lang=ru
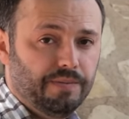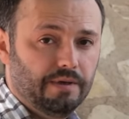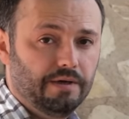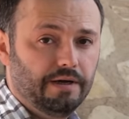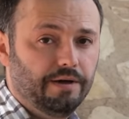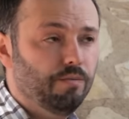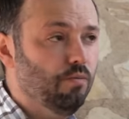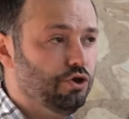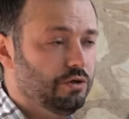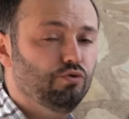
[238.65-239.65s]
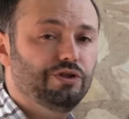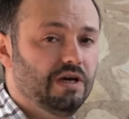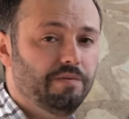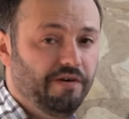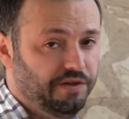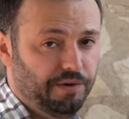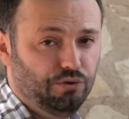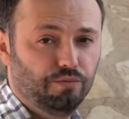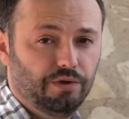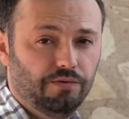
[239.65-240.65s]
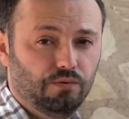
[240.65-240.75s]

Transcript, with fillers: Э, можно будет добавить потом для